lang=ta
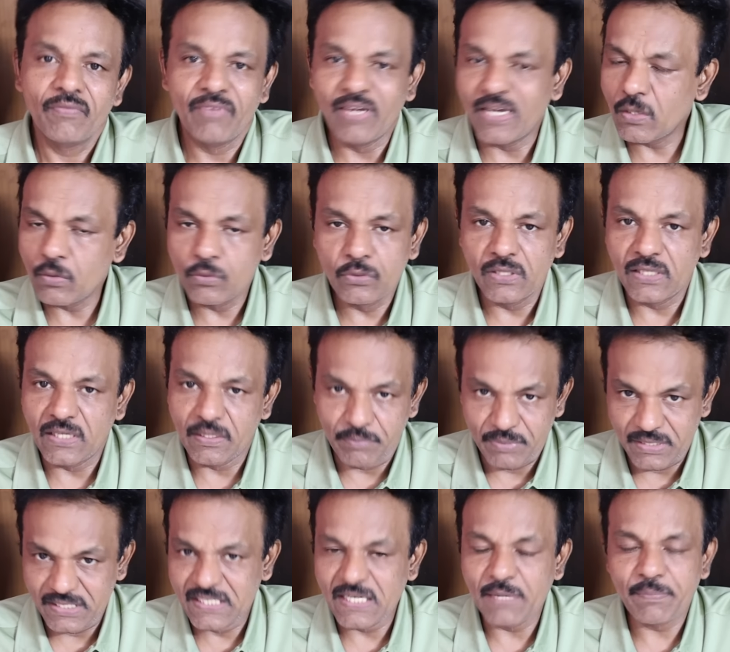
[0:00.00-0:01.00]
வேறு ஒன்றும் இல்லை
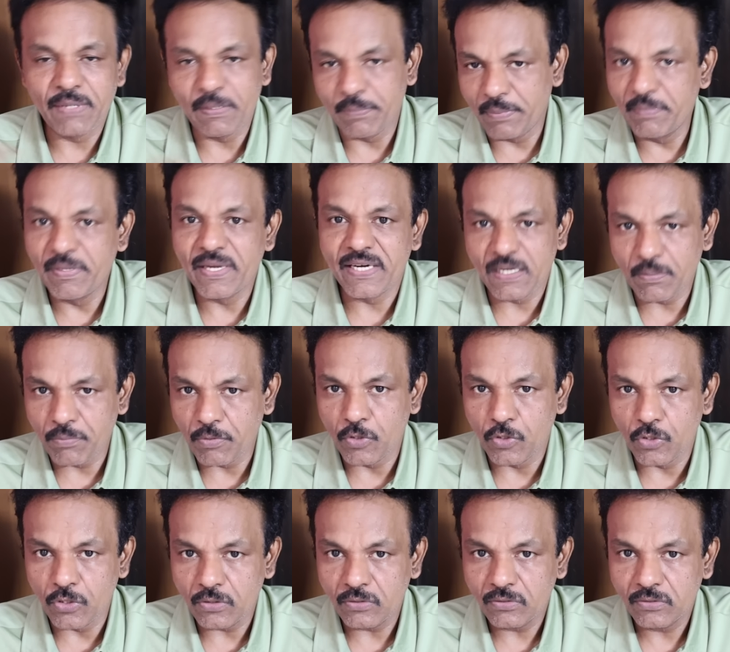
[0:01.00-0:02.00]
பிஜேபி எப்பயுமே என்ன
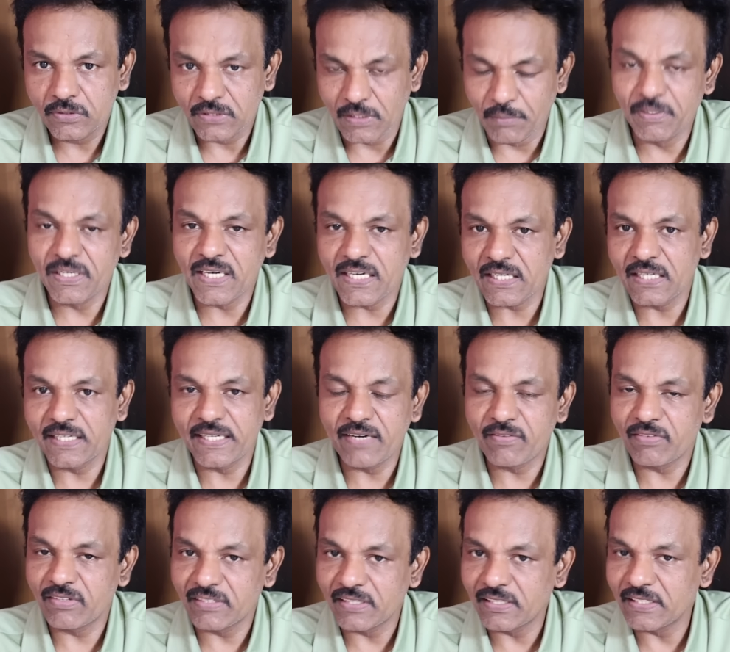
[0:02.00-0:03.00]
பண்ணோம் தமிழ்நாட்டில்
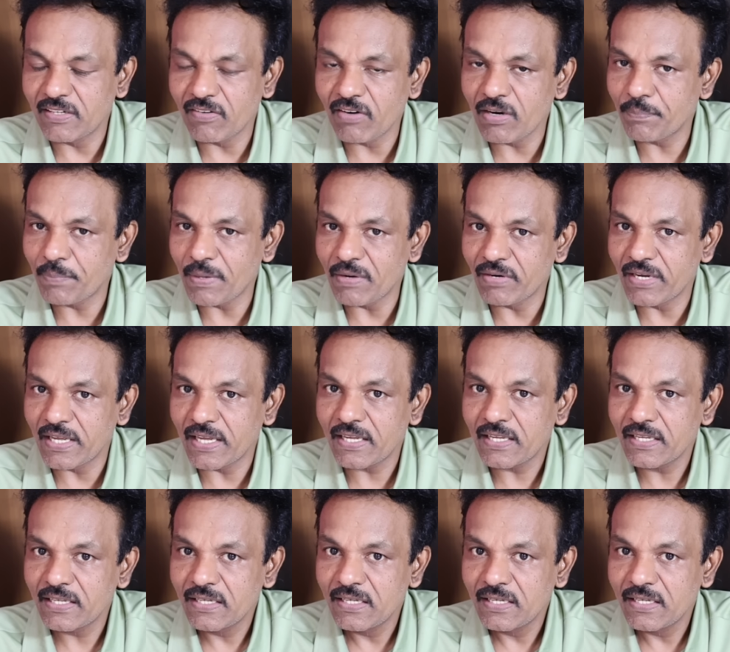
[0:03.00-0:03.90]
ஏன் டெவலப் ஆகலை